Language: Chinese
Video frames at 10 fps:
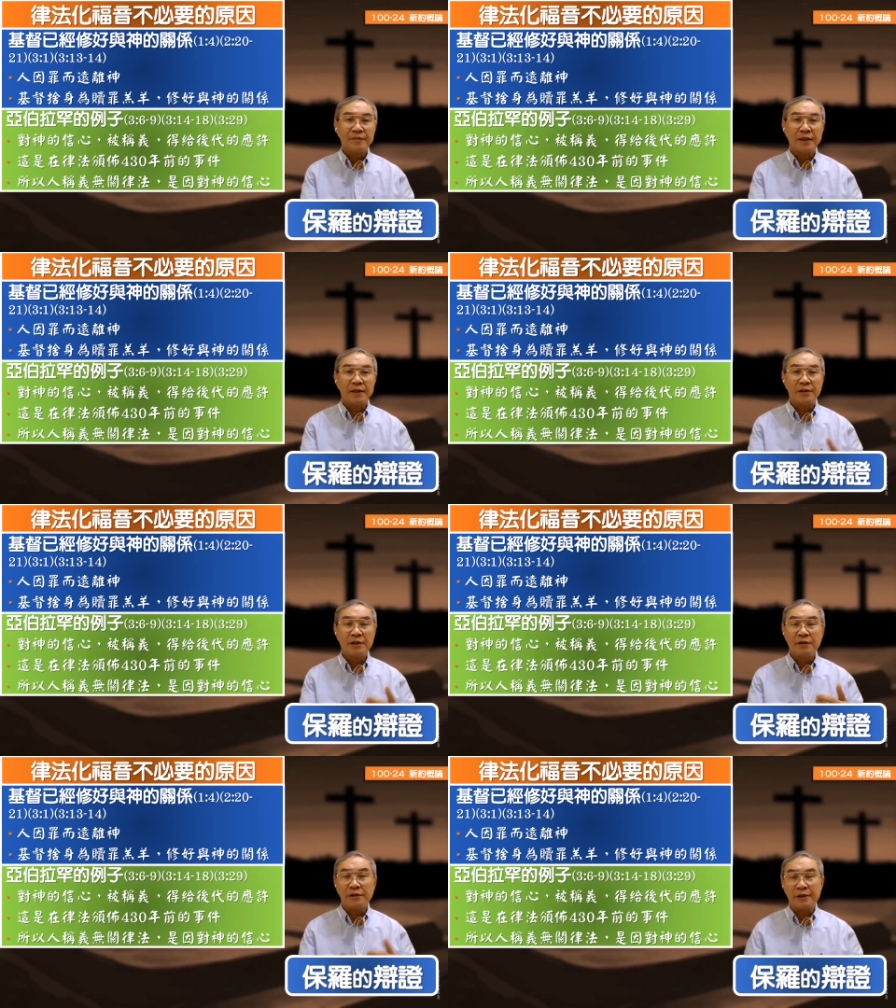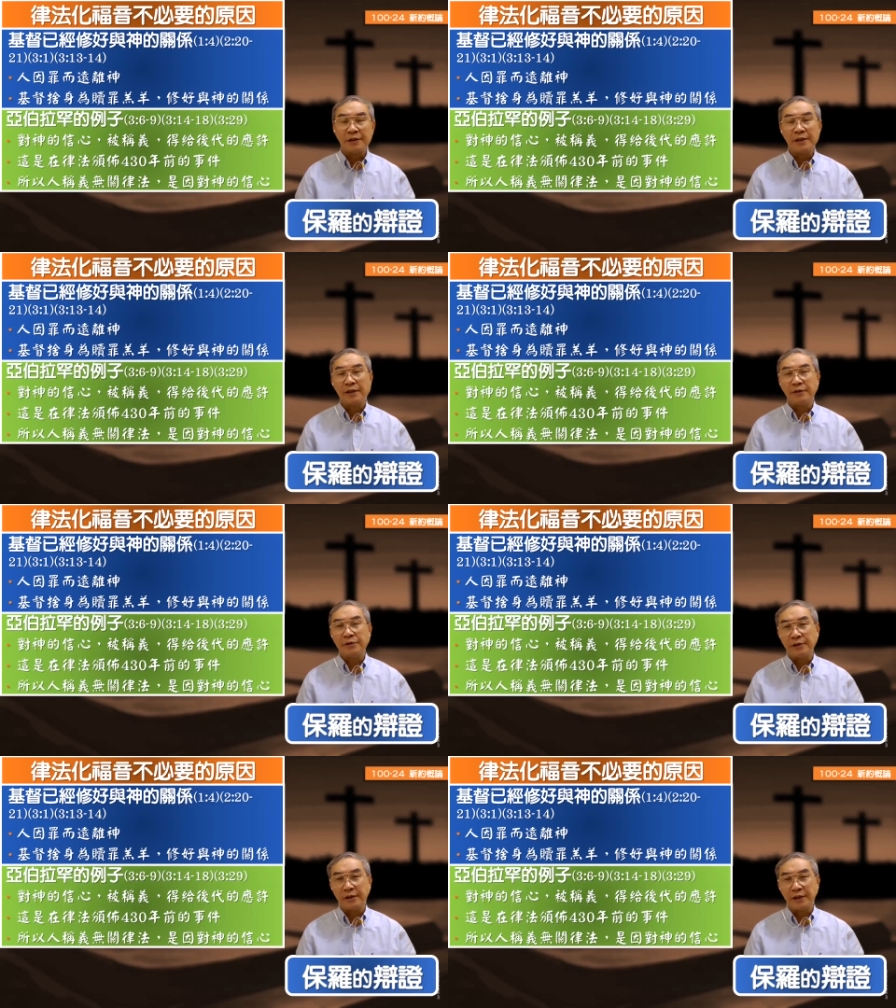那第二点呢？他也
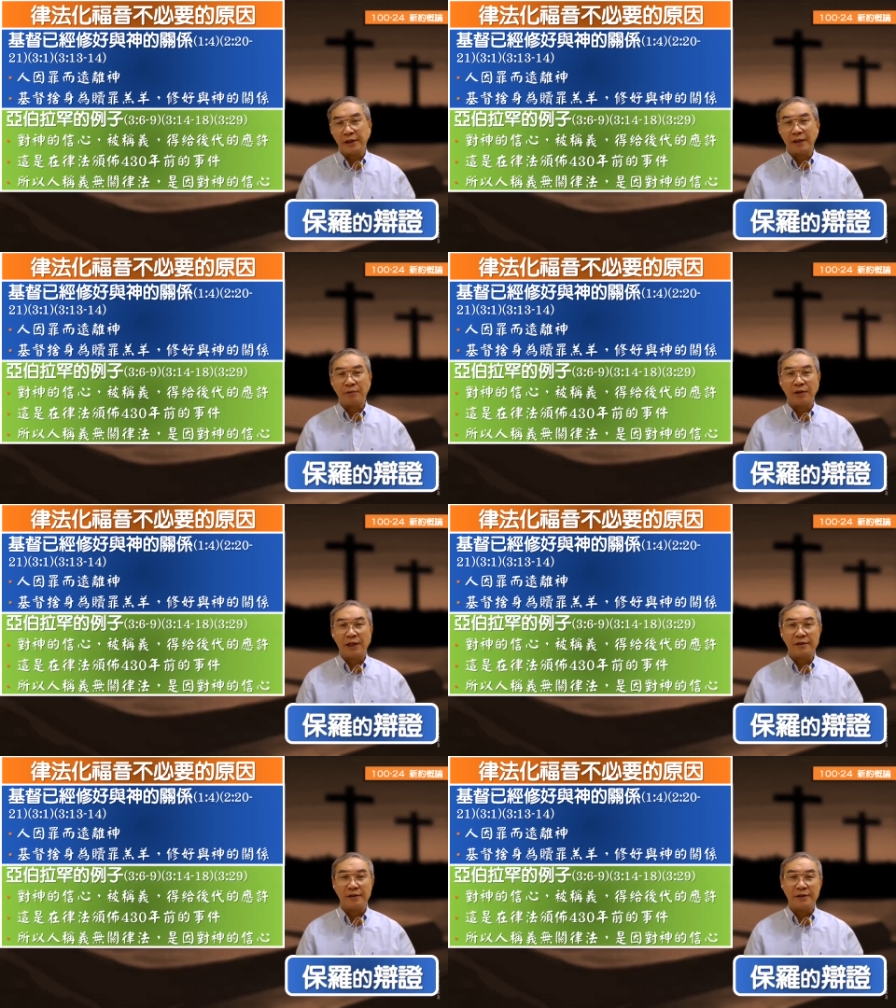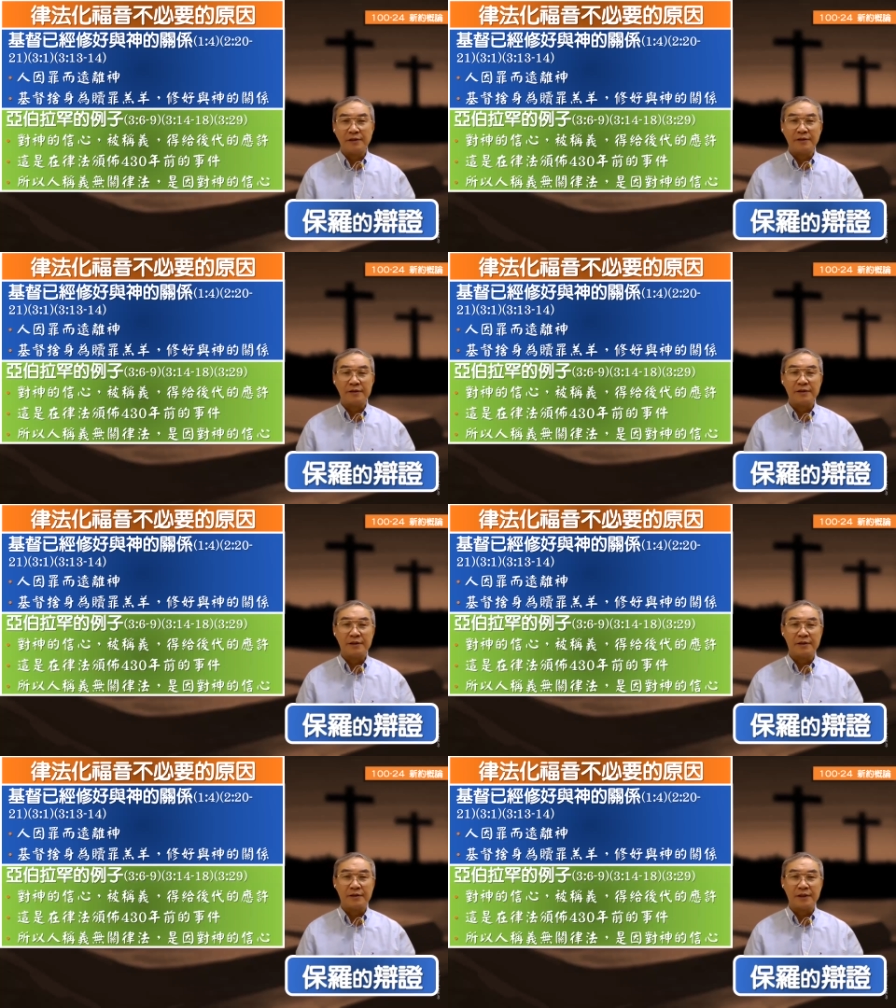举了一个亚伯拉罕的例子
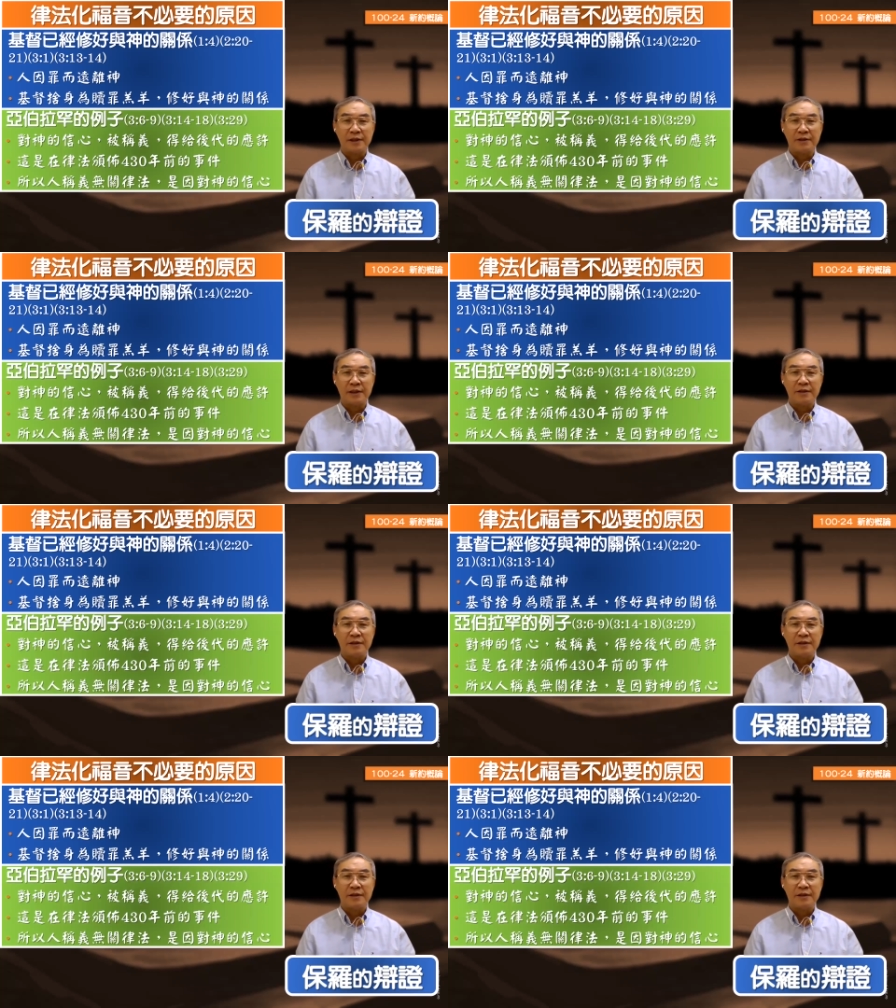啊，这当然在